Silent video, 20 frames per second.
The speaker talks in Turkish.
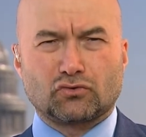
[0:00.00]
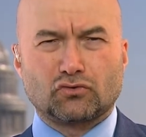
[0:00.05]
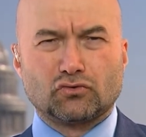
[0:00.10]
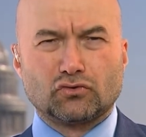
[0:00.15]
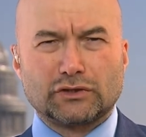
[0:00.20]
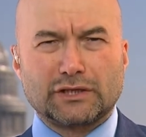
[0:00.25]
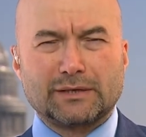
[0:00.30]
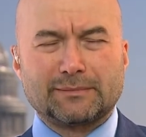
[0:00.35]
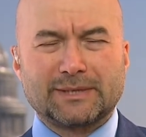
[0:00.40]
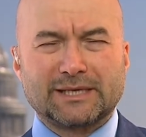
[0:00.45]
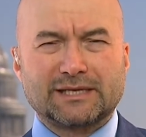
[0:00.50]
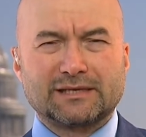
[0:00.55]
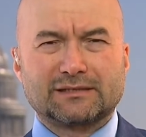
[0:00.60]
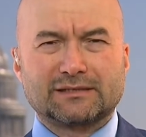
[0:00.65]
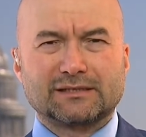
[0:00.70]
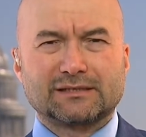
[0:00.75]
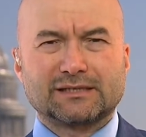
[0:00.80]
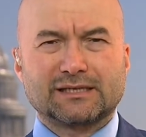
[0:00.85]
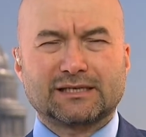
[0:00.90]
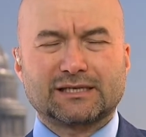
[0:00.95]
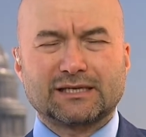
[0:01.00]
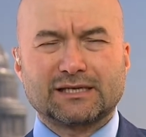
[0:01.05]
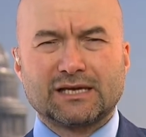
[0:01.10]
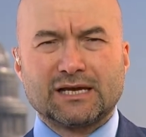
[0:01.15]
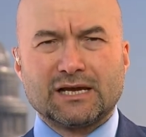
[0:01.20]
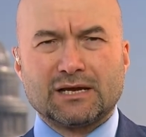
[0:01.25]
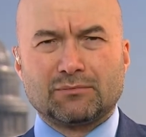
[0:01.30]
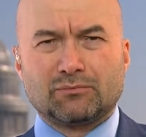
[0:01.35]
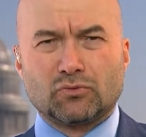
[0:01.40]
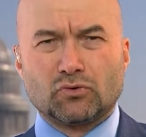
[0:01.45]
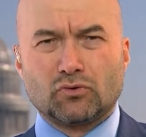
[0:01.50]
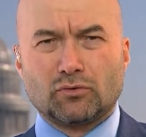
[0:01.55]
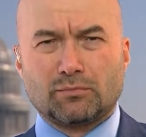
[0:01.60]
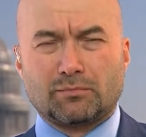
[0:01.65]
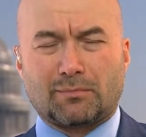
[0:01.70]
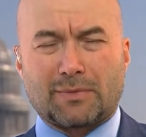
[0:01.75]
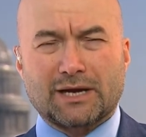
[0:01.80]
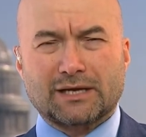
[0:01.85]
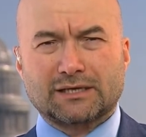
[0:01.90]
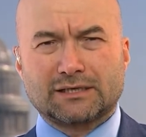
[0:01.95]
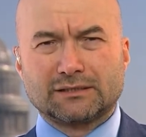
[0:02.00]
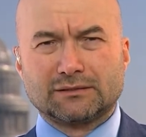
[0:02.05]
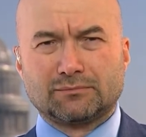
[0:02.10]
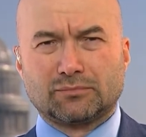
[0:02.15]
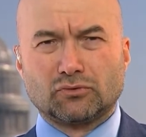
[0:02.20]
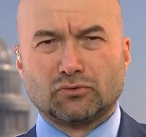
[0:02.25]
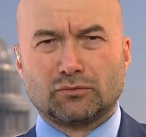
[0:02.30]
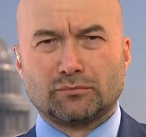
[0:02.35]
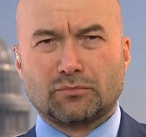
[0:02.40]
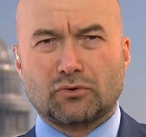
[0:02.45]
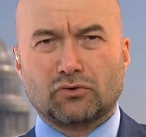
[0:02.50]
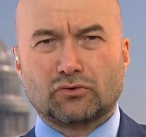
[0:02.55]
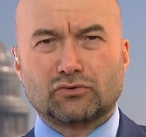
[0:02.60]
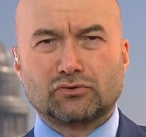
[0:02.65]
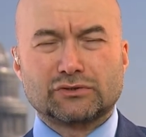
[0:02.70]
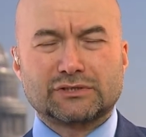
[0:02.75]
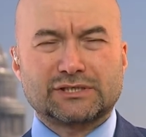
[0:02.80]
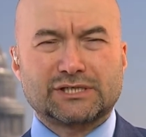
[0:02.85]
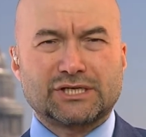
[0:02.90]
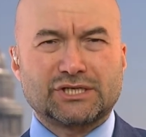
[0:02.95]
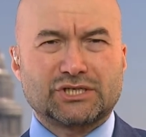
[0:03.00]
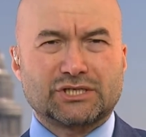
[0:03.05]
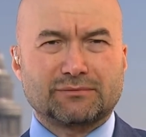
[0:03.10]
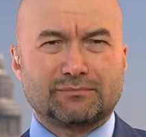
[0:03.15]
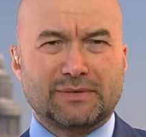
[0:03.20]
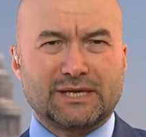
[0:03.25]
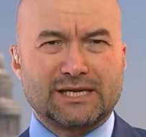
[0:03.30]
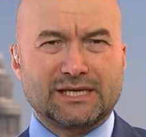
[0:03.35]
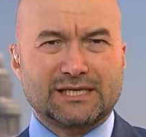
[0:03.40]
gündeme getirdi ki bu Michael Bloomberg'ün seçim